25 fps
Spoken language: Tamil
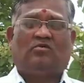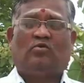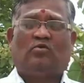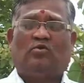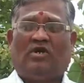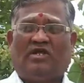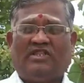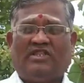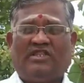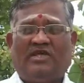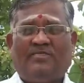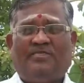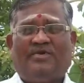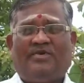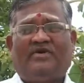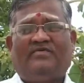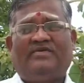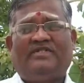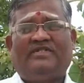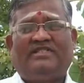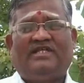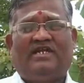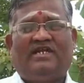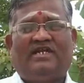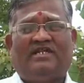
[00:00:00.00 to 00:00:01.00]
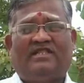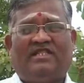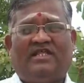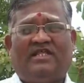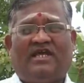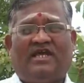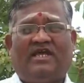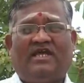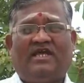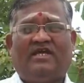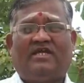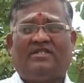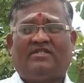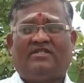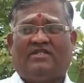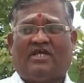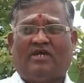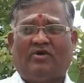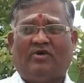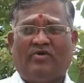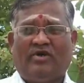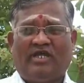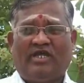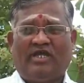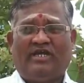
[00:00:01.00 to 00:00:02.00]
குழந்தை பருவத்திலிருந்தே
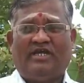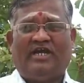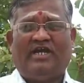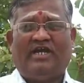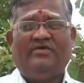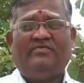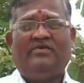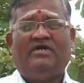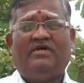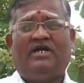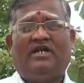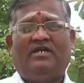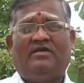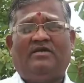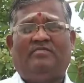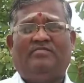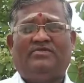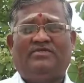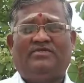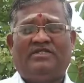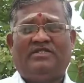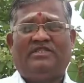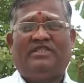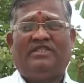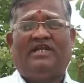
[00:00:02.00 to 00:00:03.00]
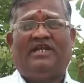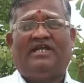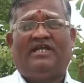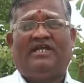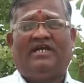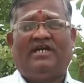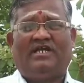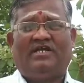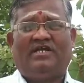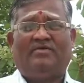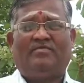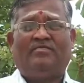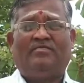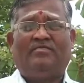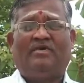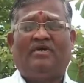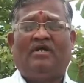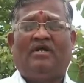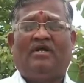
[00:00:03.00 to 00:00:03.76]
தன்னுடைய நினைவுகளையும் சிந்தனைகளையும்